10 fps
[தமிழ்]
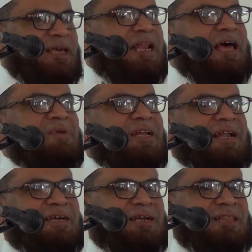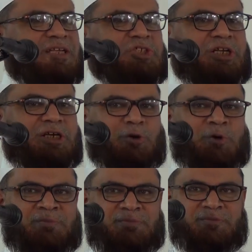எல்லாமே நடக்கிறது
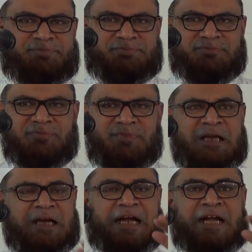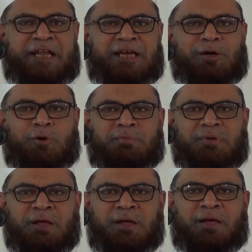எச்சரிக்கிறோம் கண்டிக்கிறோம்
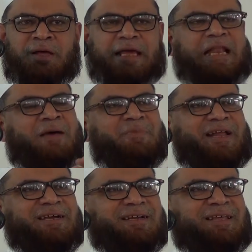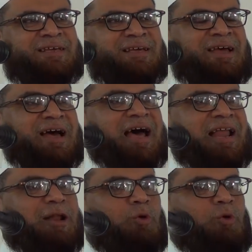எல்லாம் நடக்கிறது ஆனால்